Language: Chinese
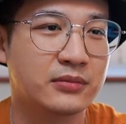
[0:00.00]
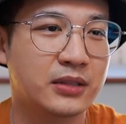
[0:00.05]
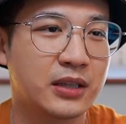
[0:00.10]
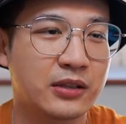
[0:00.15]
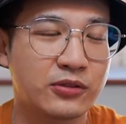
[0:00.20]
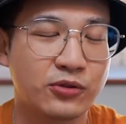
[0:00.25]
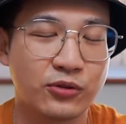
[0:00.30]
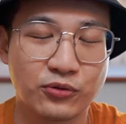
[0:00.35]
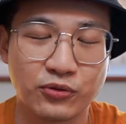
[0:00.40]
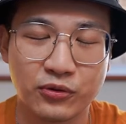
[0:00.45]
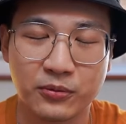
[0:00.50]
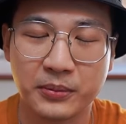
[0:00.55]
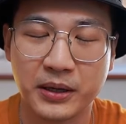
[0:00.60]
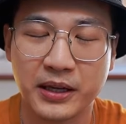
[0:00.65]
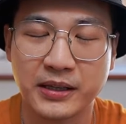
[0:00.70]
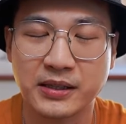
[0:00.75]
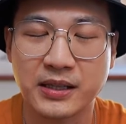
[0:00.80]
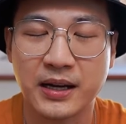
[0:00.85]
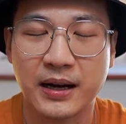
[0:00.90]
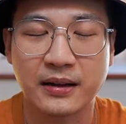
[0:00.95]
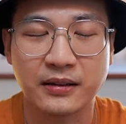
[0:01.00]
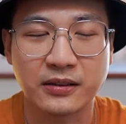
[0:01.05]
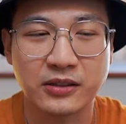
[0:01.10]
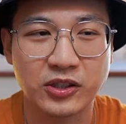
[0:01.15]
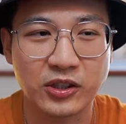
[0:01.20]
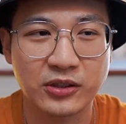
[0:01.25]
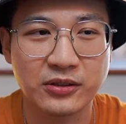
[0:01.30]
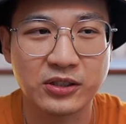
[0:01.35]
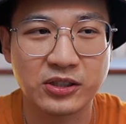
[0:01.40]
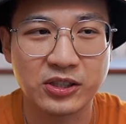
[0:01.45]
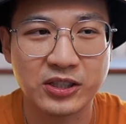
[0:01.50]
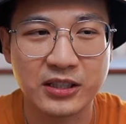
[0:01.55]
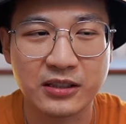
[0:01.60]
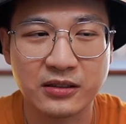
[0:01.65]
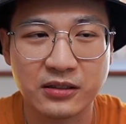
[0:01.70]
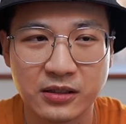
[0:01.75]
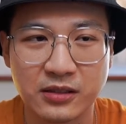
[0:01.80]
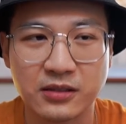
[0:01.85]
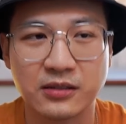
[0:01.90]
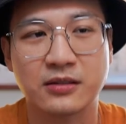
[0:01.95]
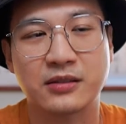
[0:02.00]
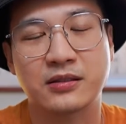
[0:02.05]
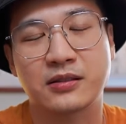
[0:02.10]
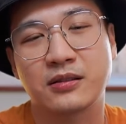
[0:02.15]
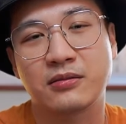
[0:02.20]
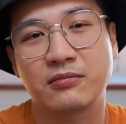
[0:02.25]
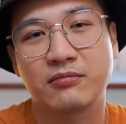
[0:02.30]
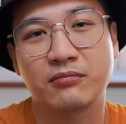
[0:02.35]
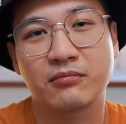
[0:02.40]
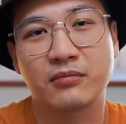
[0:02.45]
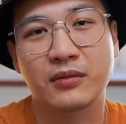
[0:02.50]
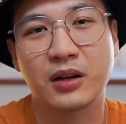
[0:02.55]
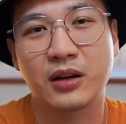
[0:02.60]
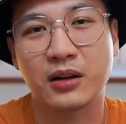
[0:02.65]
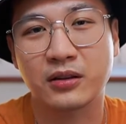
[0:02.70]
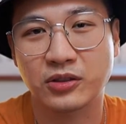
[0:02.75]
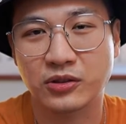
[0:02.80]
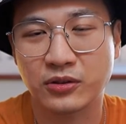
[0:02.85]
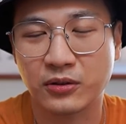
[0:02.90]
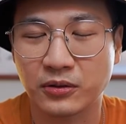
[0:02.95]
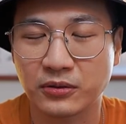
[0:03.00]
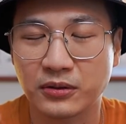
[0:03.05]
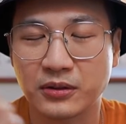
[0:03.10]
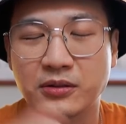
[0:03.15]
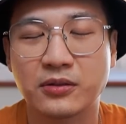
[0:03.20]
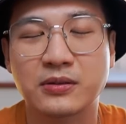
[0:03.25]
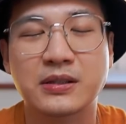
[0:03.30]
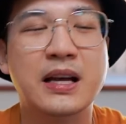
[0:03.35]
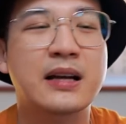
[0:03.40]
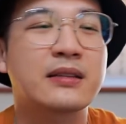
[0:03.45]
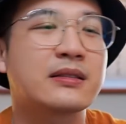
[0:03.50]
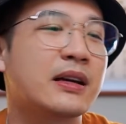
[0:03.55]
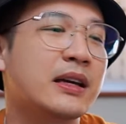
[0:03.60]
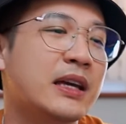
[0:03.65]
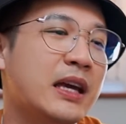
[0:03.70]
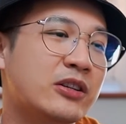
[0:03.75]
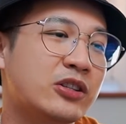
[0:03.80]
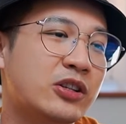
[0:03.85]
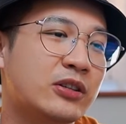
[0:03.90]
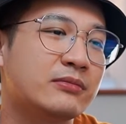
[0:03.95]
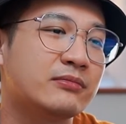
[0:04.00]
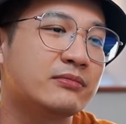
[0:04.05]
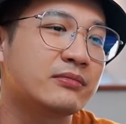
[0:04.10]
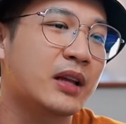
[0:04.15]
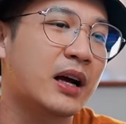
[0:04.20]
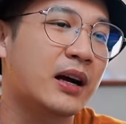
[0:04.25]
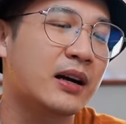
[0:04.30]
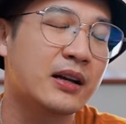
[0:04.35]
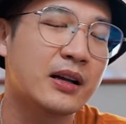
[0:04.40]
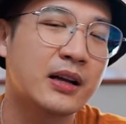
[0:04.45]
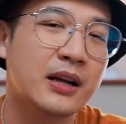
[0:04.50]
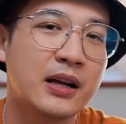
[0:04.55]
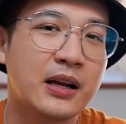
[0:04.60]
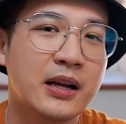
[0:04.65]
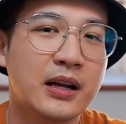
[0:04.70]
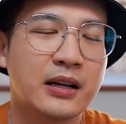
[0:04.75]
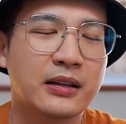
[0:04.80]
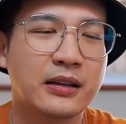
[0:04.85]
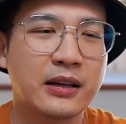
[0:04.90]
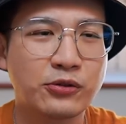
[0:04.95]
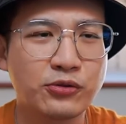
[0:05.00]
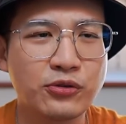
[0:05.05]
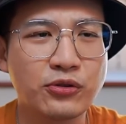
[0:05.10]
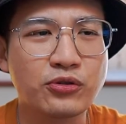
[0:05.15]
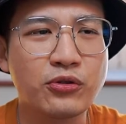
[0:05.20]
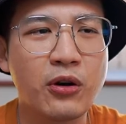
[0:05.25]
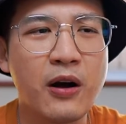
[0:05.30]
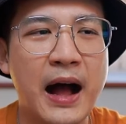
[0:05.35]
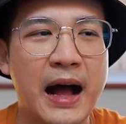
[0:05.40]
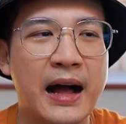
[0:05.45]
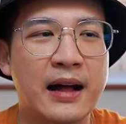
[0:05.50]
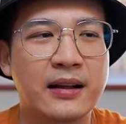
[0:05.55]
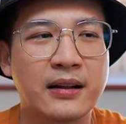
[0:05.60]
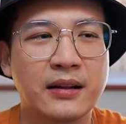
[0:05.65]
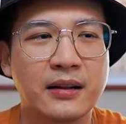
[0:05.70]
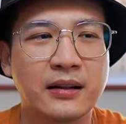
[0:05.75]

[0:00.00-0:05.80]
啊，就准备将甄姬赐死啊，之后呢，就葬在邺城啊。那据说啊，